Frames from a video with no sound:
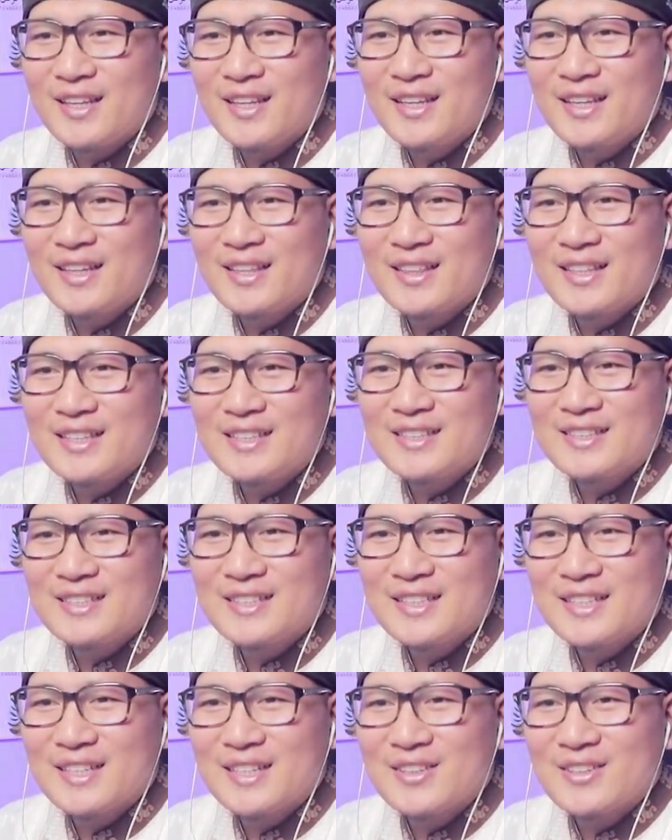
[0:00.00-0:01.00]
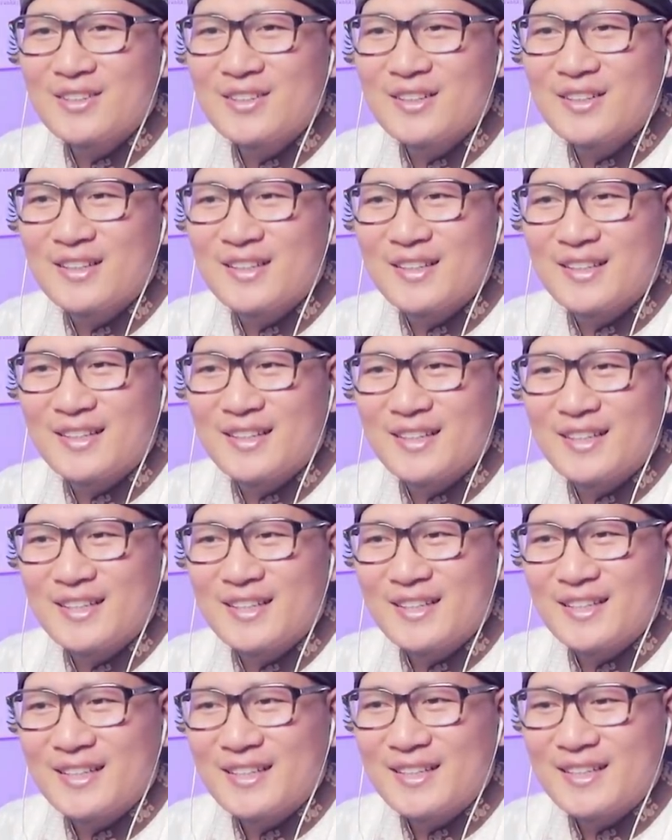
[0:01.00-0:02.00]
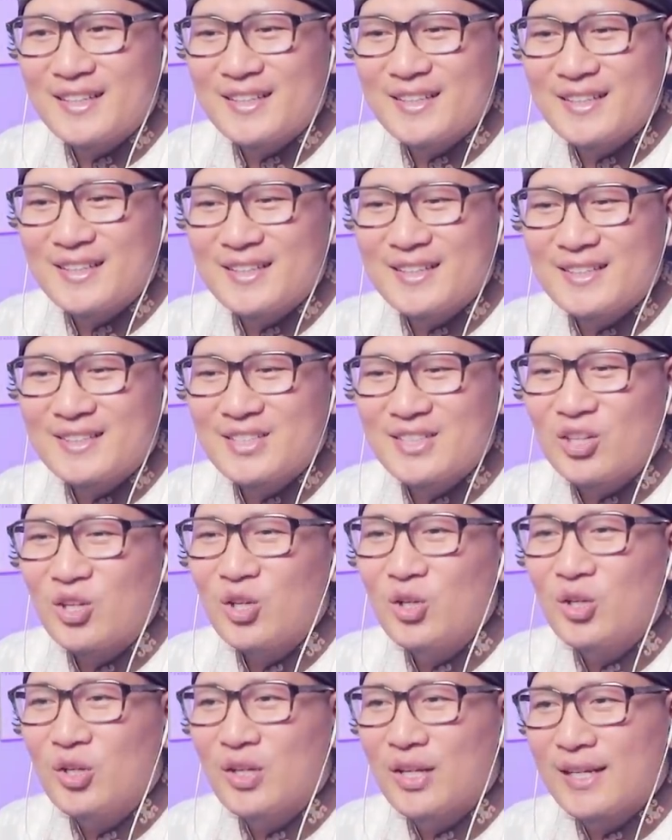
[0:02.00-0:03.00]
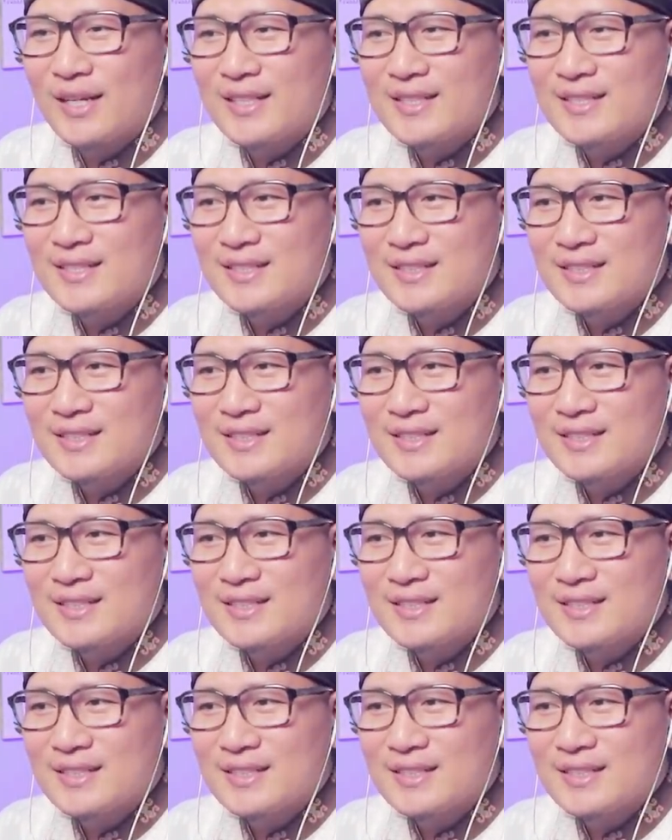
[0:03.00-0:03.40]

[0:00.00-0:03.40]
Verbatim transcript: inget aja gitu ya Allah. Halo, assalamualaikum. Serono guys.